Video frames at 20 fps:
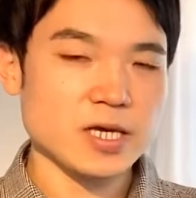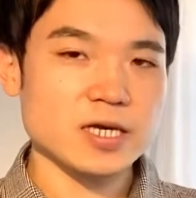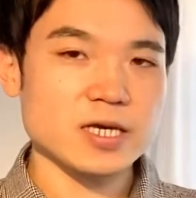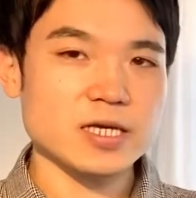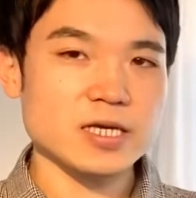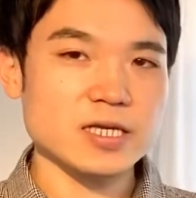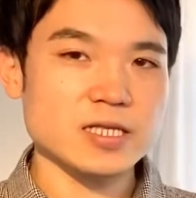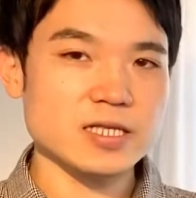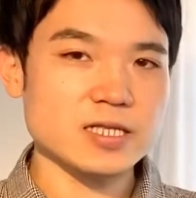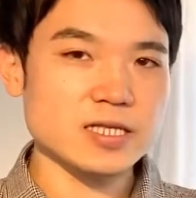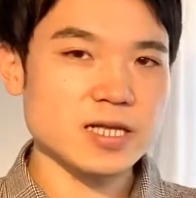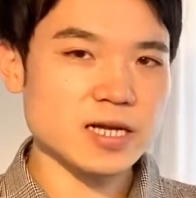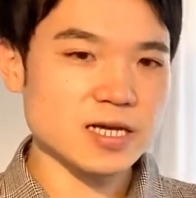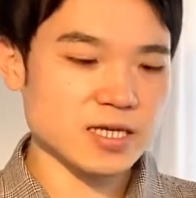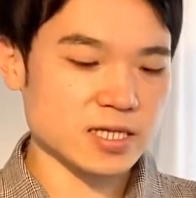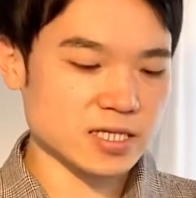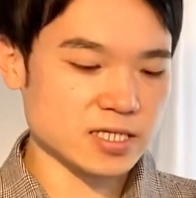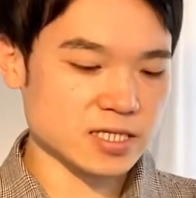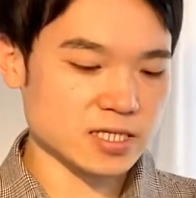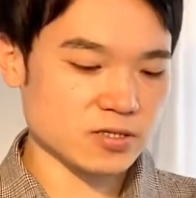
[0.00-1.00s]
いちたい
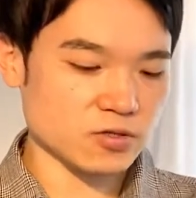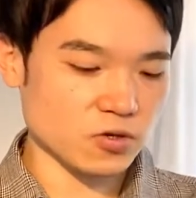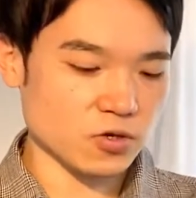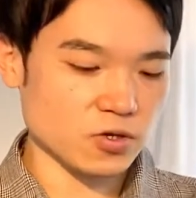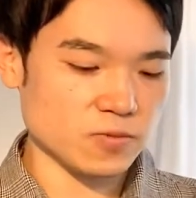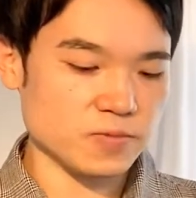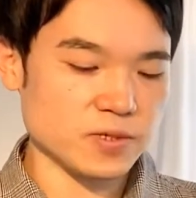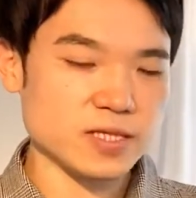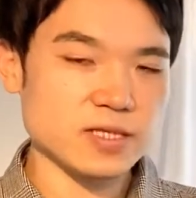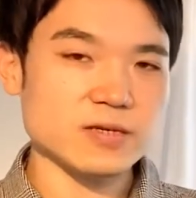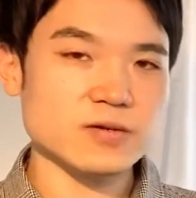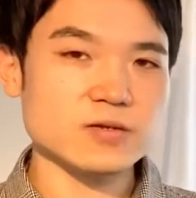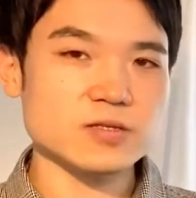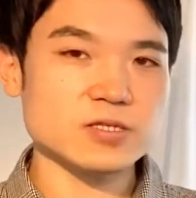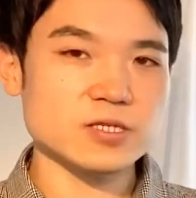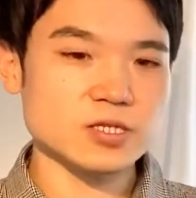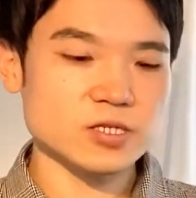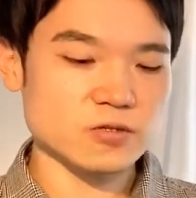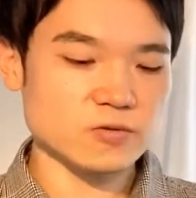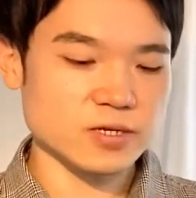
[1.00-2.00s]
いちのビデオ
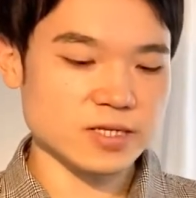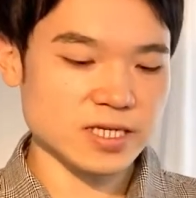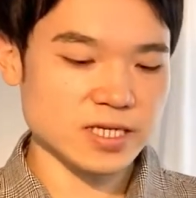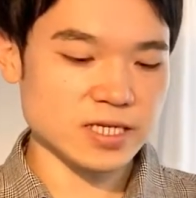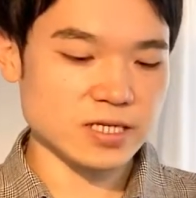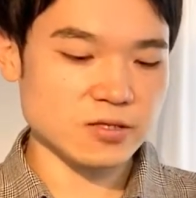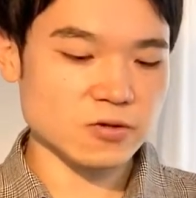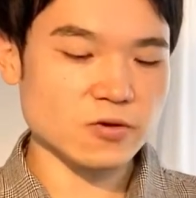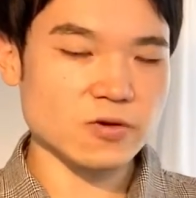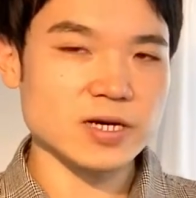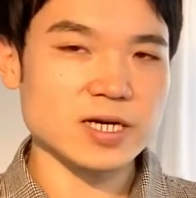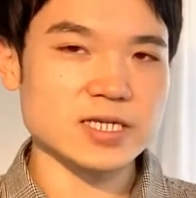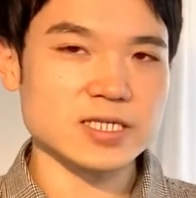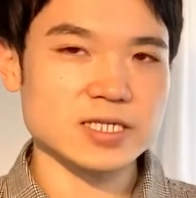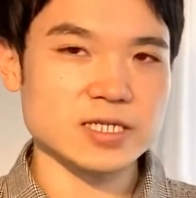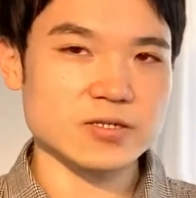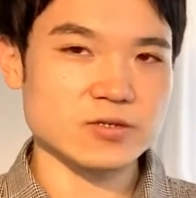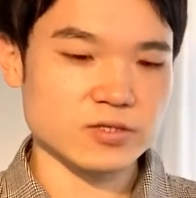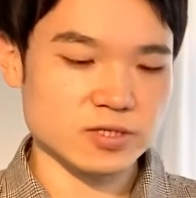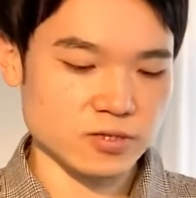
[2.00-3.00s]
通話に特化し
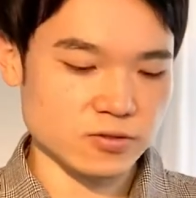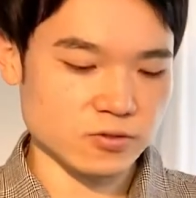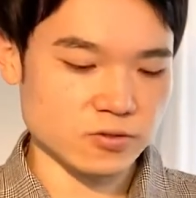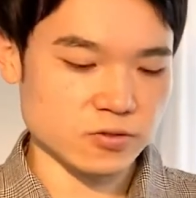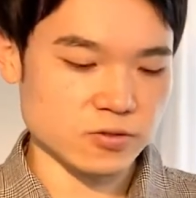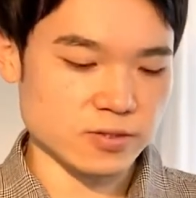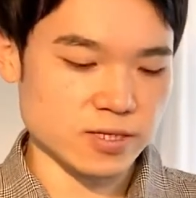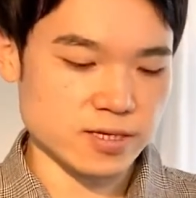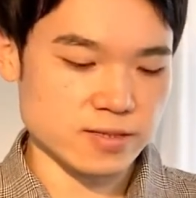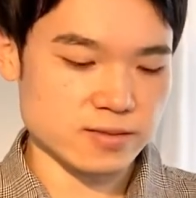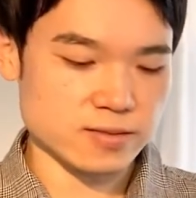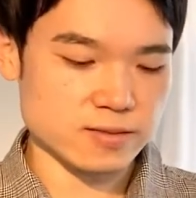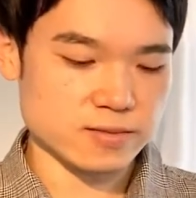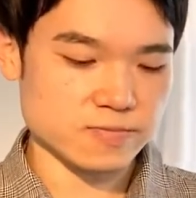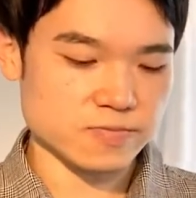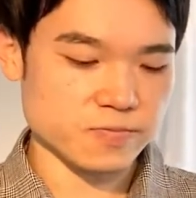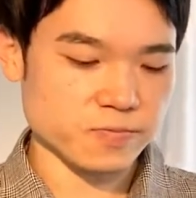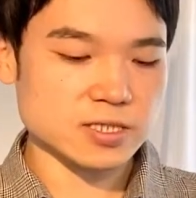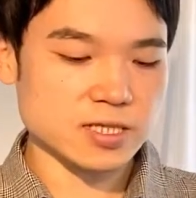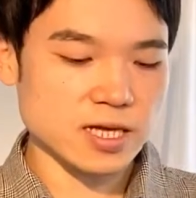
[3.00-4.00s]
てるっていうことです。
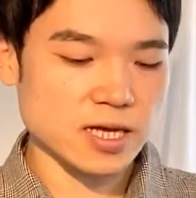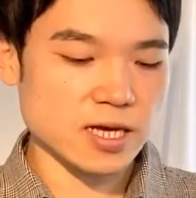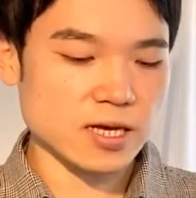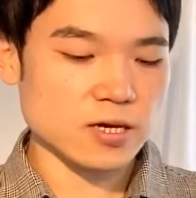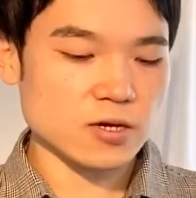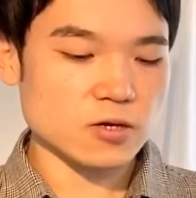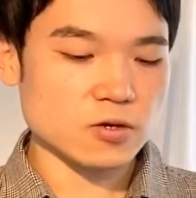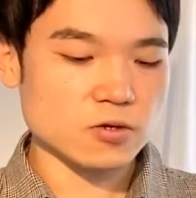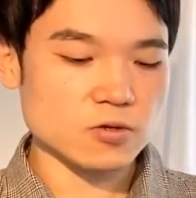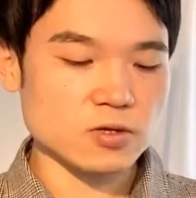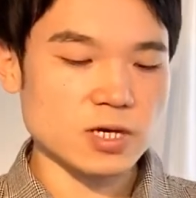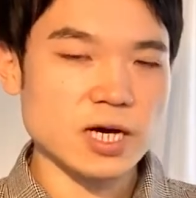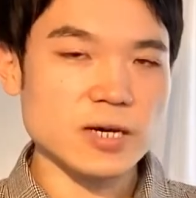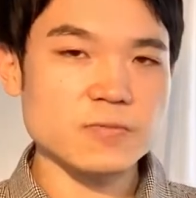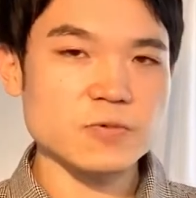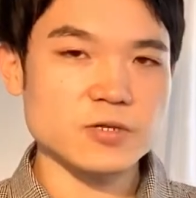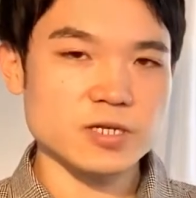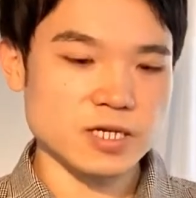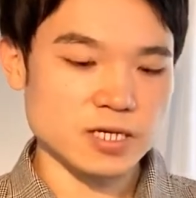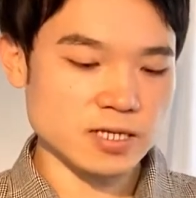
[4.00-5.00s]
で、この
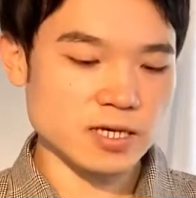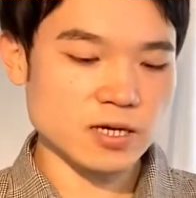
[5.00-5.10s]
アプリダ